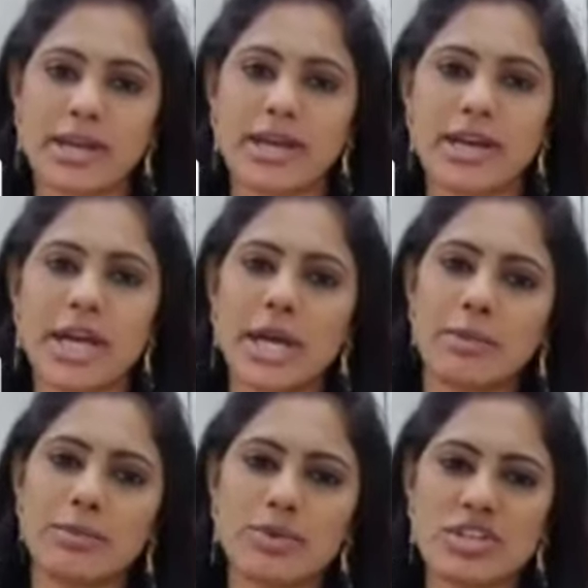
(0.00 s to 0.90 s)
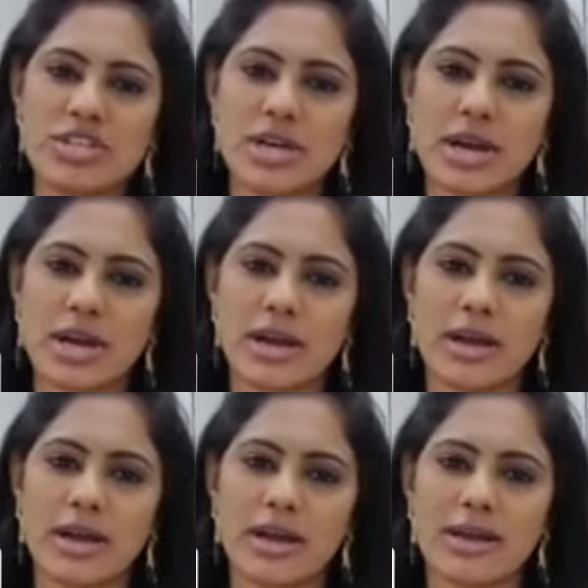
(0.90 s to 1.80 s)
பண்ணுங்கள் முடிஞ்சால்
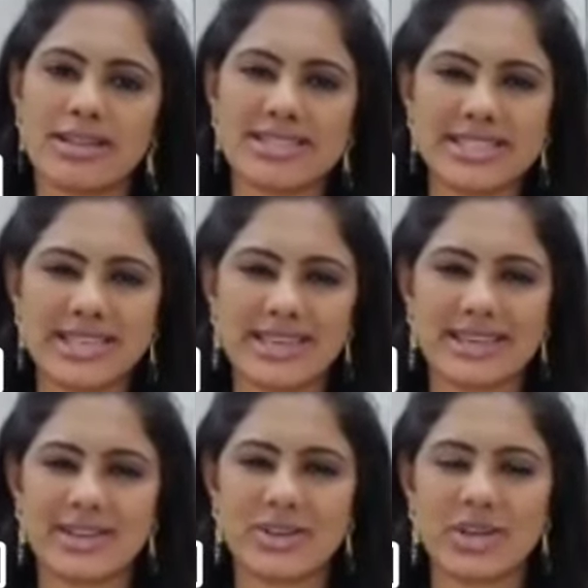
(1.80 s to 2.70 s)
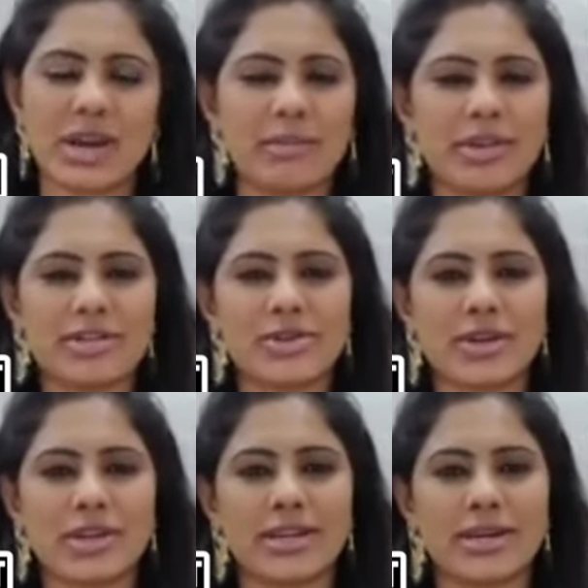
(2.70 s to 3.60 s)
சி அப்படின்னு
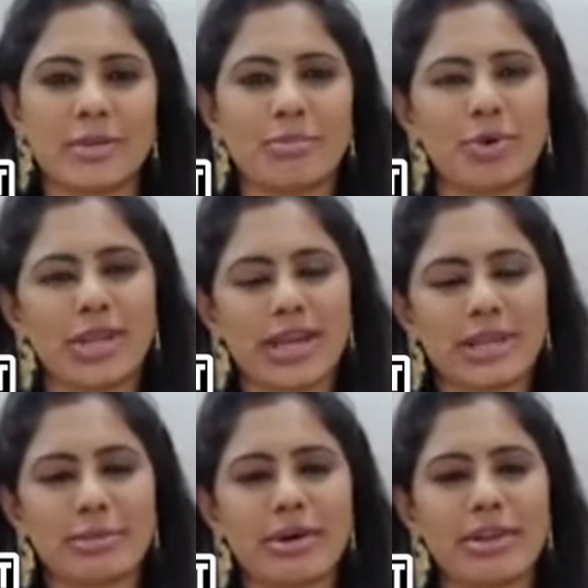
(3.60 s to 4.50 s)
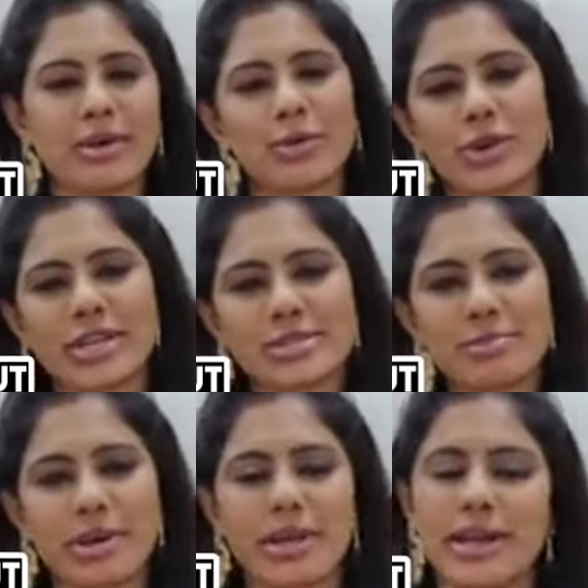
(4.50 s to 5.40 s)
சொல்லிட்டு பிடிக்காத மாதிரியாவது ஒரு கிஸ்
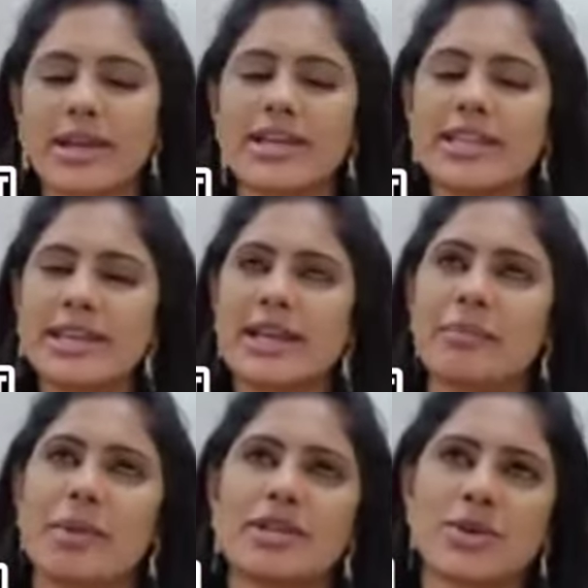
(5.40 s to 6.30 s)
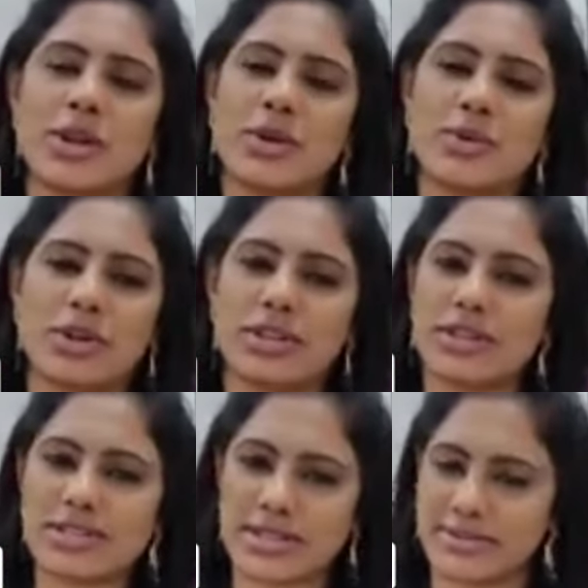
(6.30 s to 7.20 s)
பண்ணுங்கள் இதெல்லாம் நான் சொல்லி
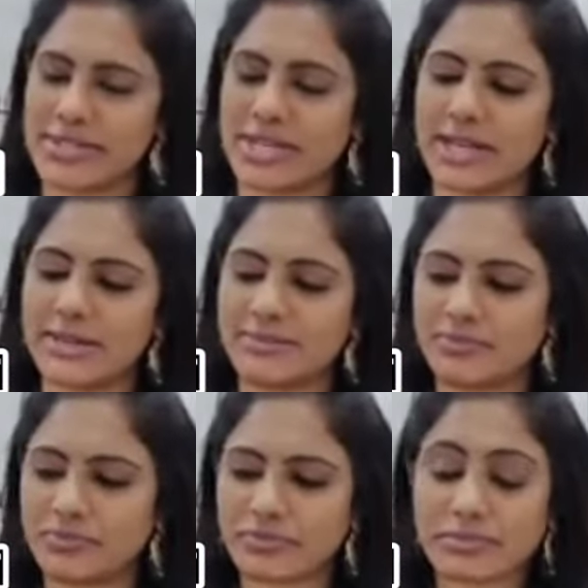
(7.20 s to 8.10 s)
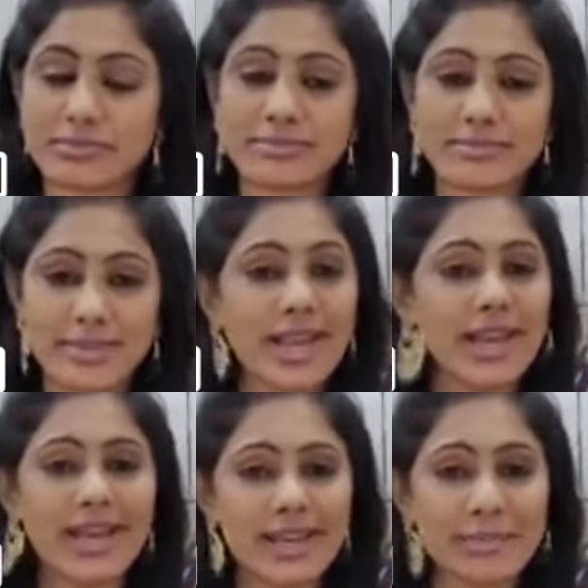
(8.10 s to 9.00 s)
கொடுத்த சில விஷயங்கள்
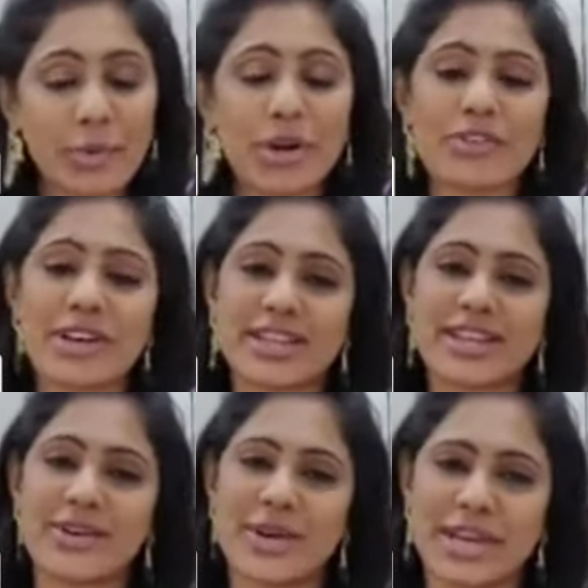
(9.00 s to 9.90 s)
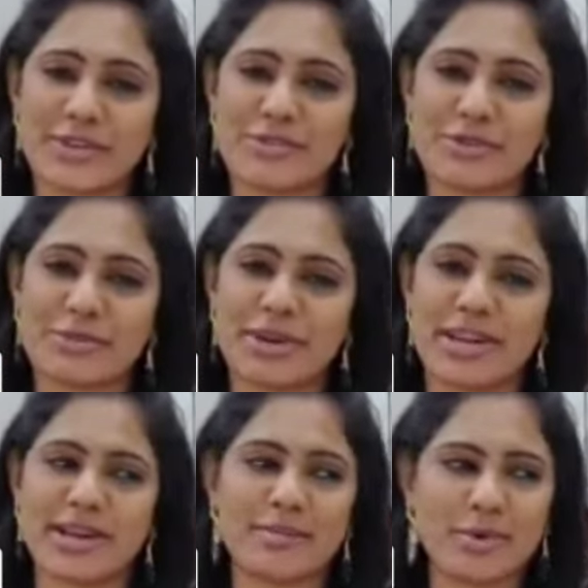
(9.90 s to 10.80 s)
போன வாரத்தில் அவங்க எனக்கு ஃபோன்
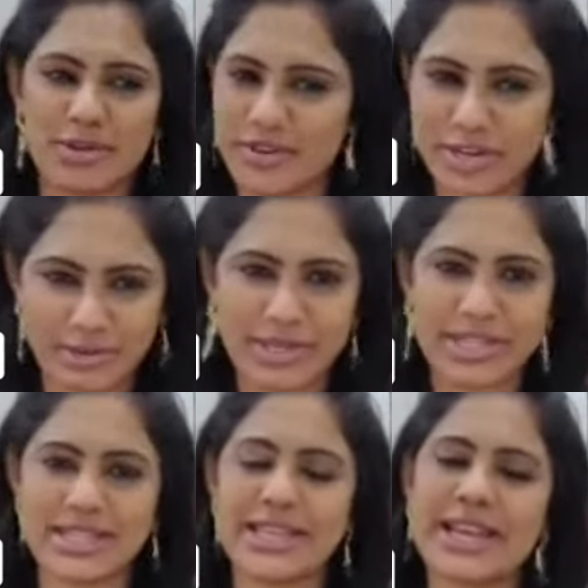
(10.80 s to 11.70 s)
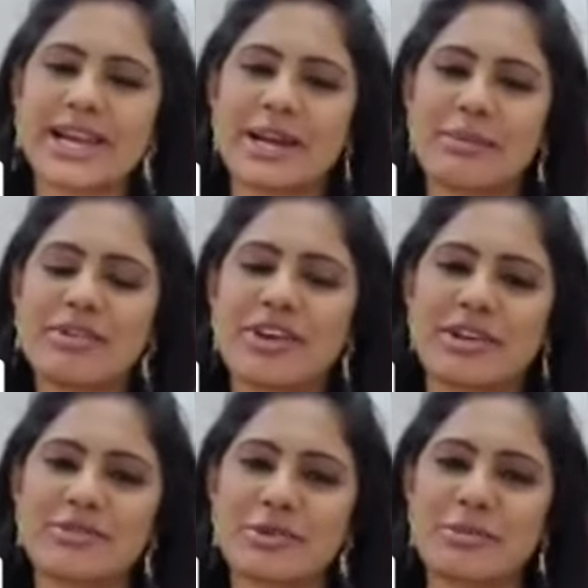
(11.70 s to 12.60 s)
பண்ணாங்க போன வாரம்னா இந்த திங்கக்கிழமை அவங்க
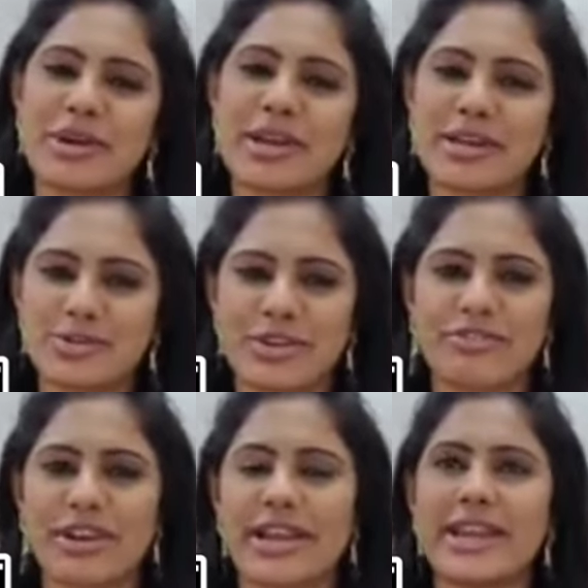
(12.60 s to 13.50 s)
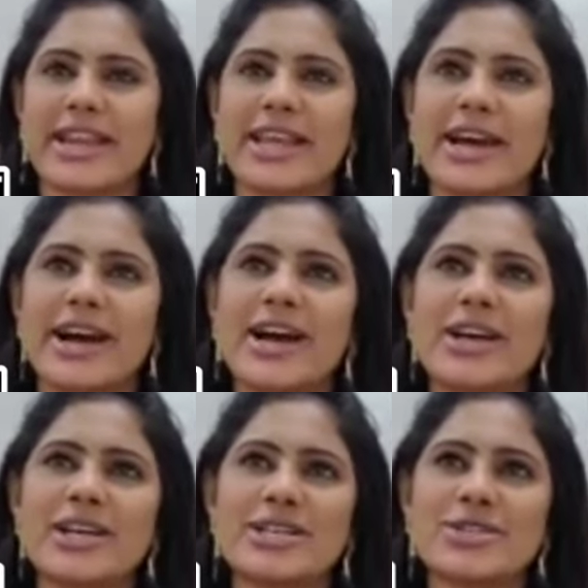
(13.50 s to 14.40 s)
எனக்கு ஃபோன் பண்ணாங்க டுடே ஃப்ரைடே இல்லையா
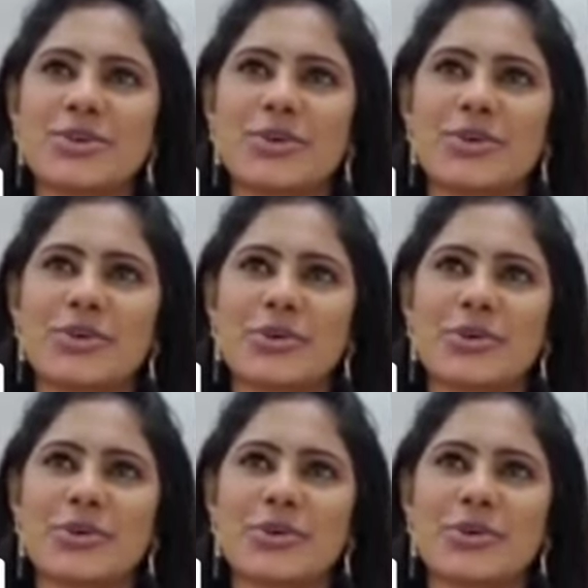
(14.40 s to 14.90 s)
ஸோ